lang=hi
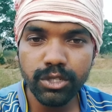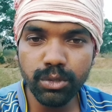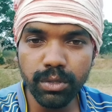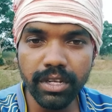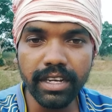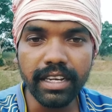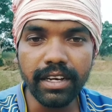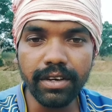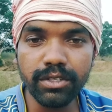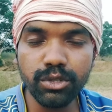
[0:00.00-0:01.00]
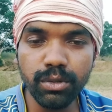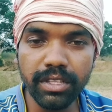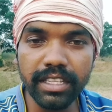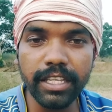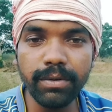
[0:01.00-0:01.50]
शूद्र और
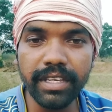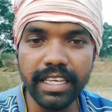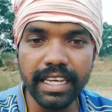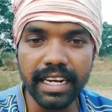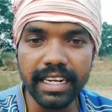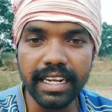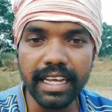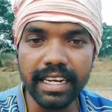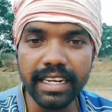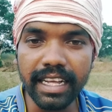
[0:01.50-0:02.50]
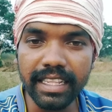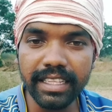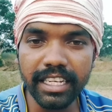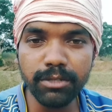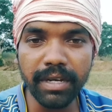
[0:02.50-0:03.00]
शूद्र हूँ किया रनर आर इन
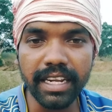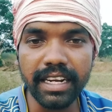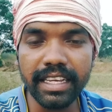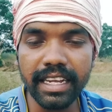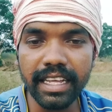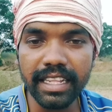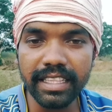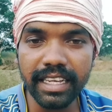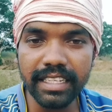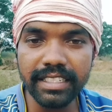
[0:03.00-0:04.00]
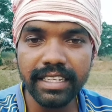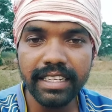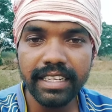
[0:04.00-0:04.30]
अंत्याज बानर लेकिन अंत्याज